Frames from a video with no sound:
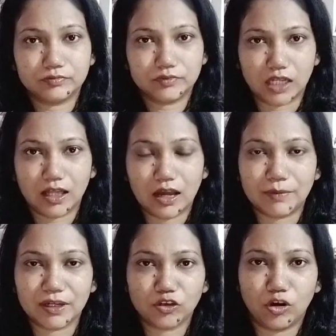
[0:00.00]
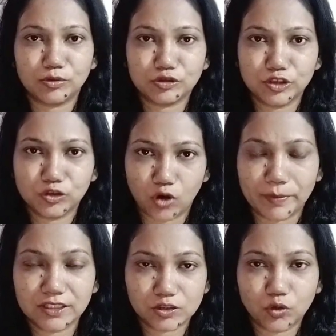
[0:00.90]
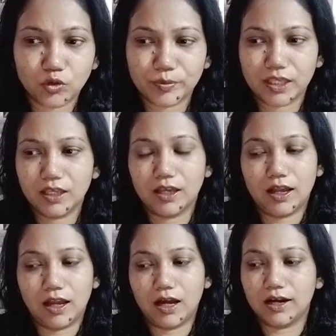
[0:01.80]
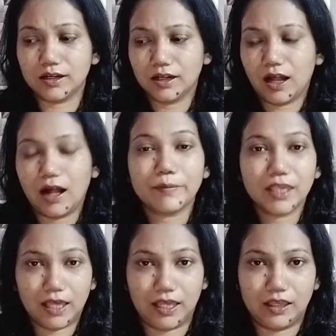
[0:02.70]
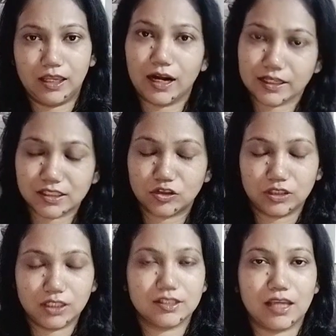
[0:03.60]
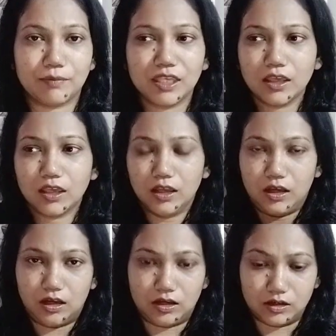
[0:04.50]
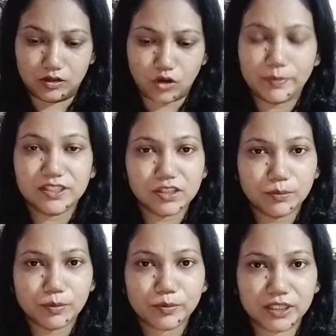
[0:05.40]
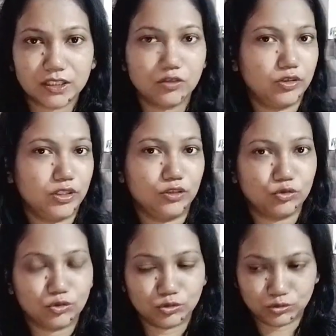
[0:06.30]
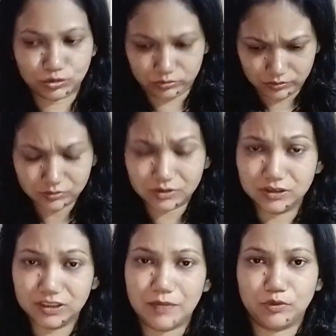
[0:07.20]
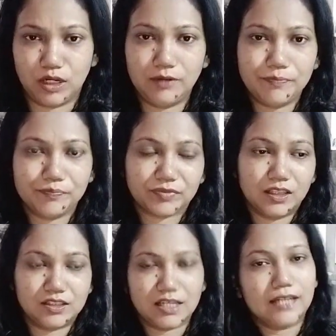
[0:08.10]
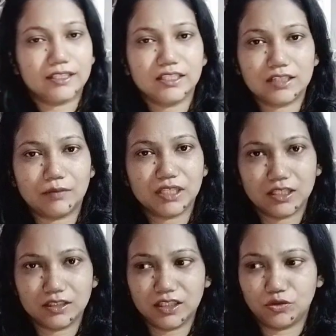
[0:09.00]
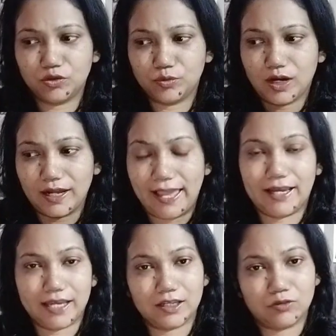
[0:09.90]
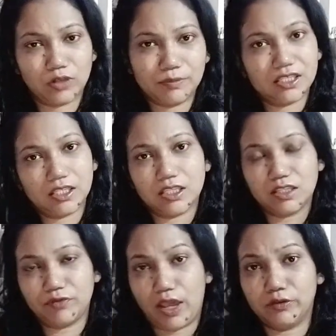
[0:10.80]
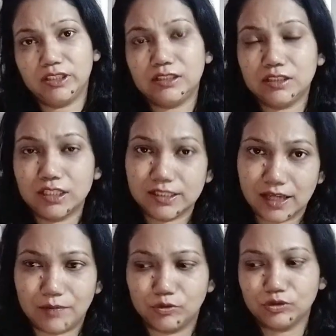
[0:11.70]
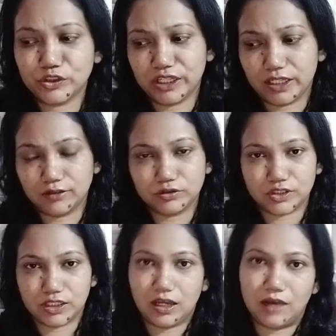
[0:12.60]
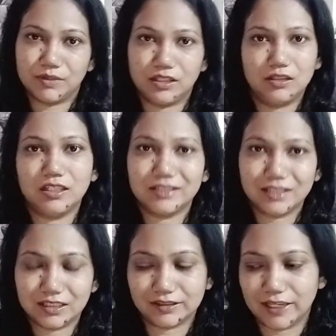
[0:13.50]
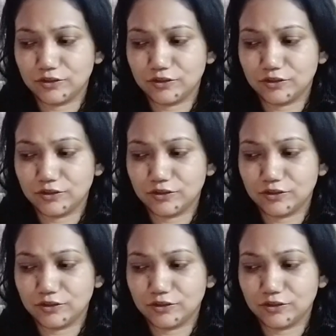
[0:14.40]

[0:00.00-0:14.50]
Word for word: তারা আমাকে অবশ্যই কমেন্টস করবে আর আমি হ্যাঁ আরেকটা কথা যে আমি কমেন্টসের উপর ভিত্তি করে কিন্তু কোনো দেব না স্টার্টিংটা আমি কি দিয়ে করব আর এক এক করে আমি কি গিভ অ্যাওয়ে দিয়ে যাব সেটা হচ্ছে আমি নিজে ডিসাইড